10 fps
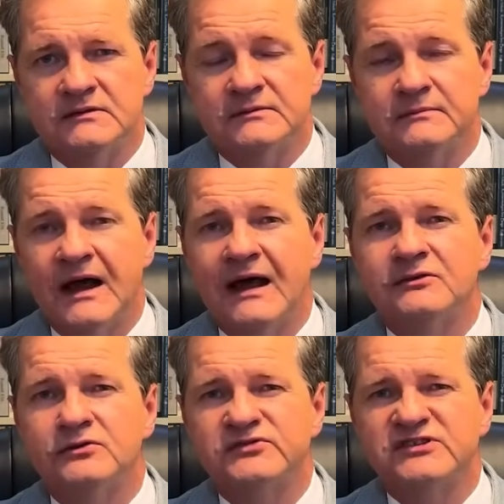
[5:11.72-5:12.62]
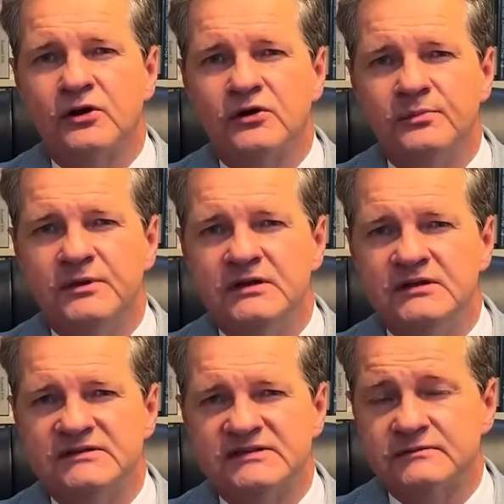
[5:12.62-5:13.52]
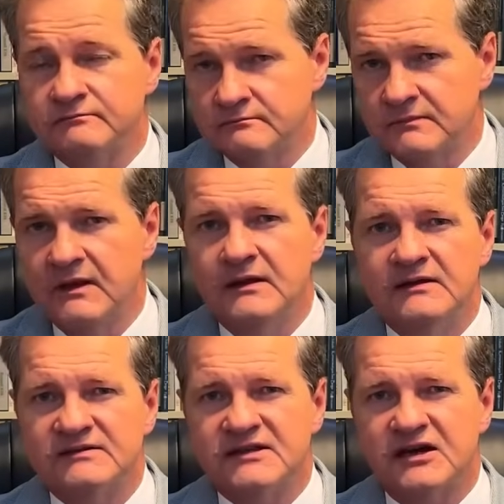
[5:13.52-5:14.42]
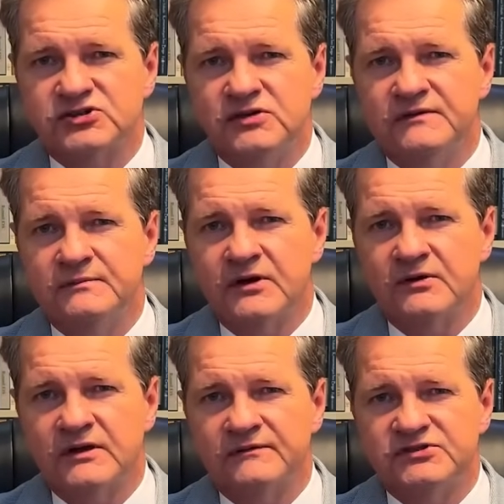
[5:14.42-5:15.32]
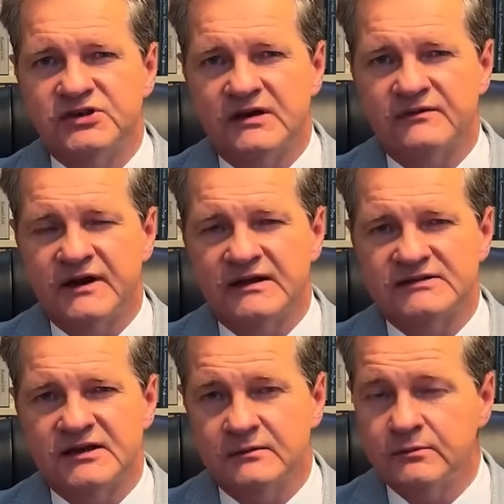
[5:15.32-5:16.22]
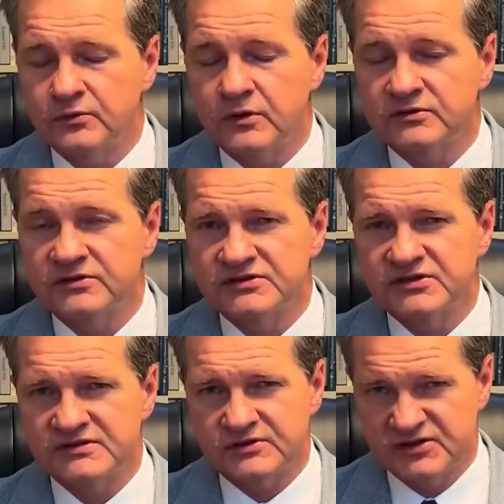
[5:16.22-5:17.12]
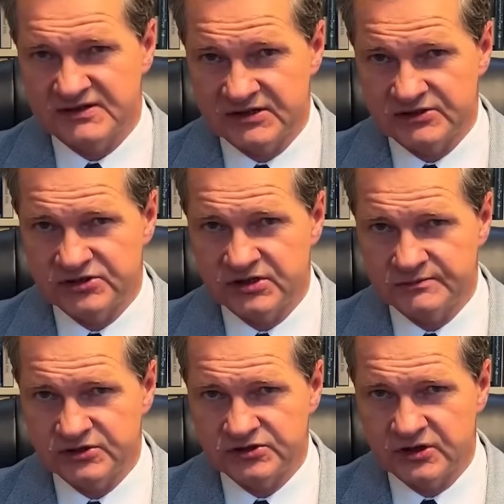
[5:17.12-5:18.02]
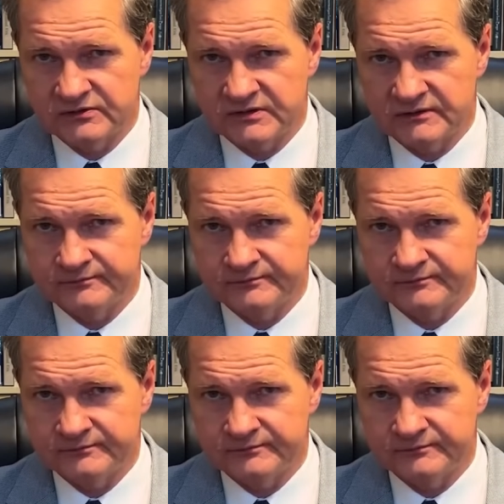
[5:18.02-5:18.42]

tym Annus Horribilis, straszliwym rokiem w dziejach Francji, jakim był rok 1870.